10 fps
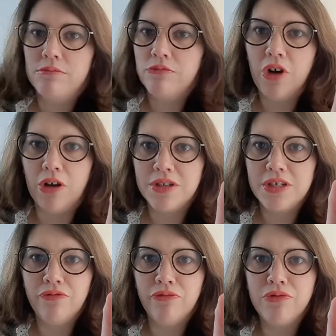voilà,
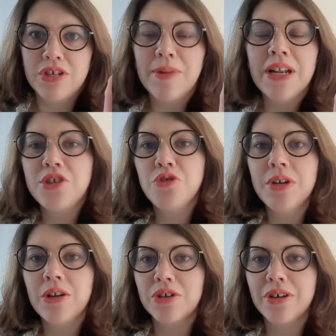si vous aimez les
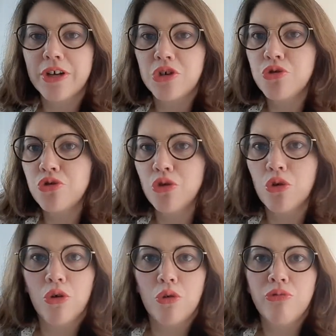huiles anti
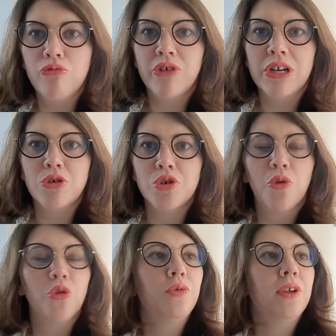avargeture vous pouvez aller sur ce
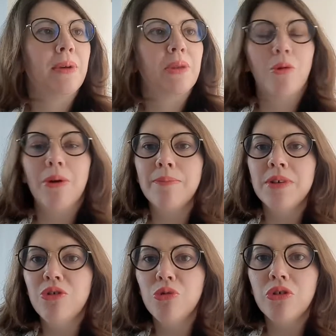produit, il y a pas de problème
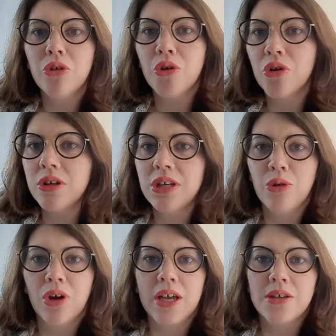ni d'odeur, ni
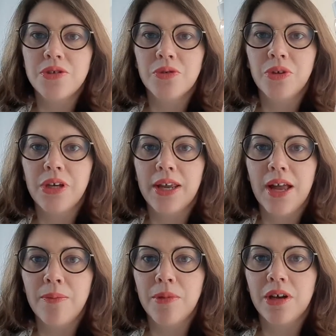de réaction, ni
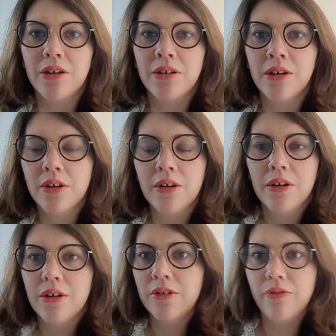rien mais
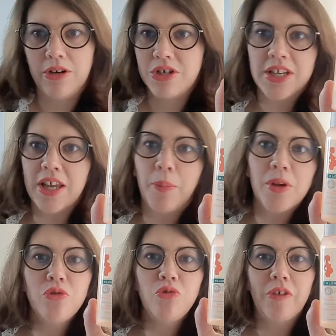voilà, j'adhère pas
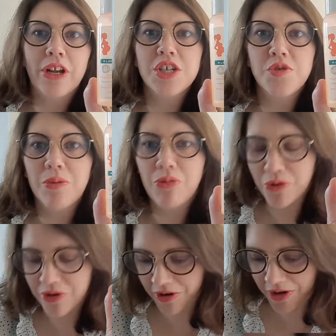du tout avec les huiles pour
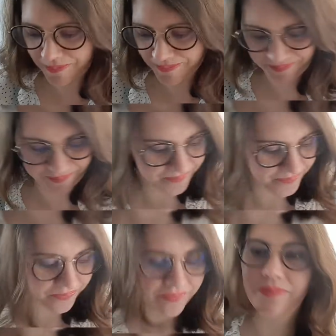le corps.
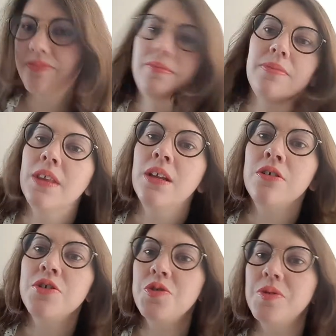
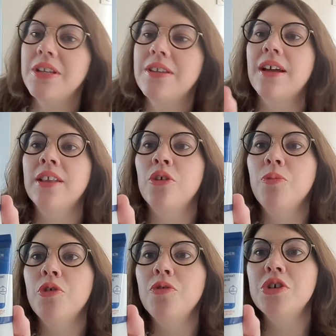Ensuite, un autre
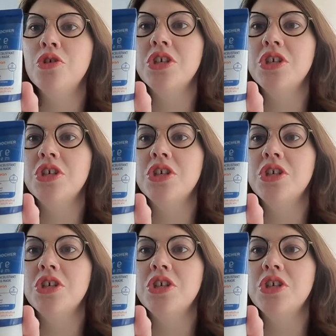produit que je